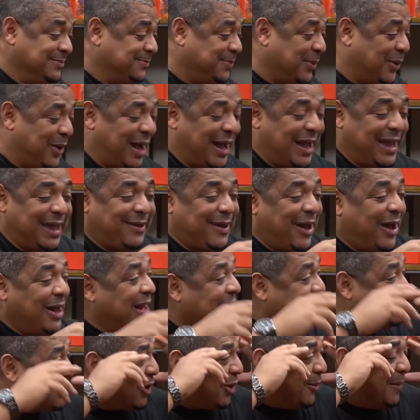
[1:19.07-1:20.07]
Imagina.
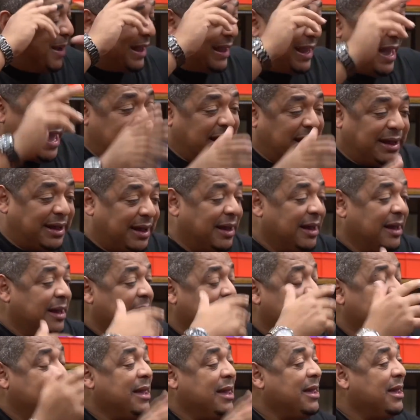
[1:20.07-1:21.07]
olha só como é que era.
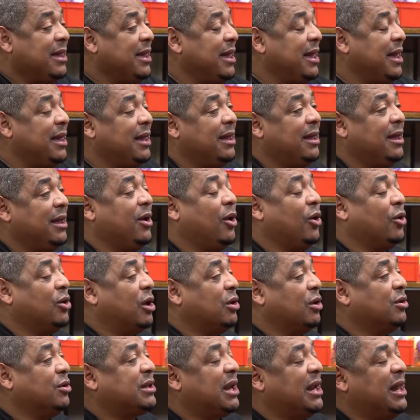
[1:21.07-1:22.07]
Três do time porra, e
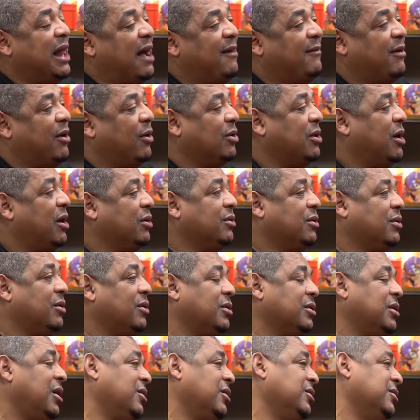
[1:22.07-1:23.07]
Ronaldo véio. treinava. Ronaldo,
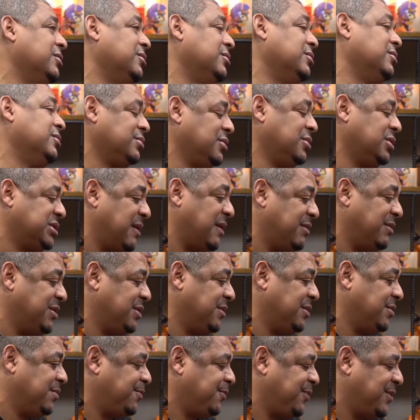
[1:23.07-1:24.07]
Ronaldo gostava
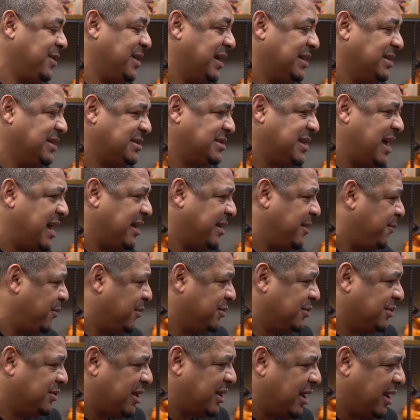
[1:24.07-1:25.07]
de finalizar
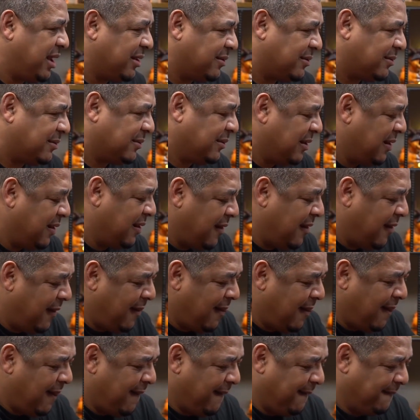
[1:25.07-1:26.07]
depois do treino.
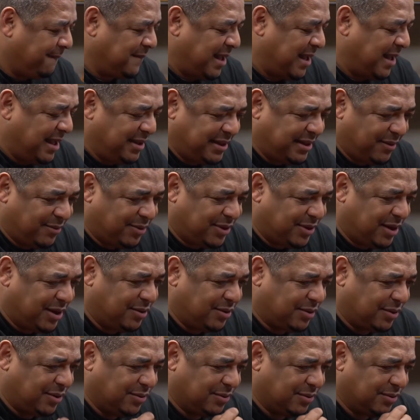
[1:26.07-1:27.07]
Aí tem um
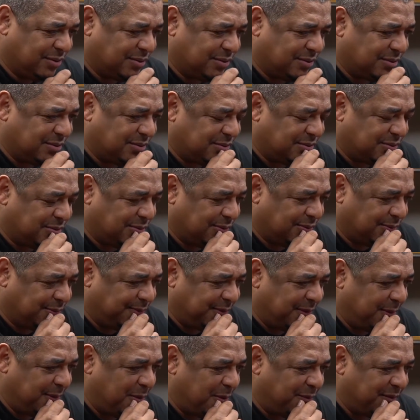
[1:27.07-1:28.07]
treino que o, o
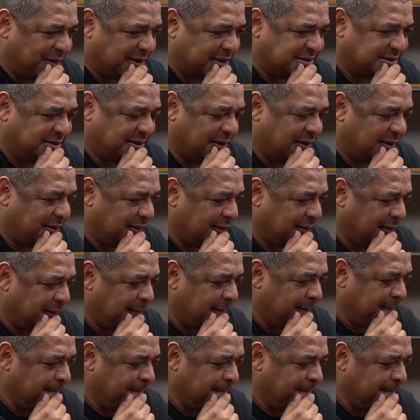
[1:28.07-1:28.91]
Filipão fala assim: ó.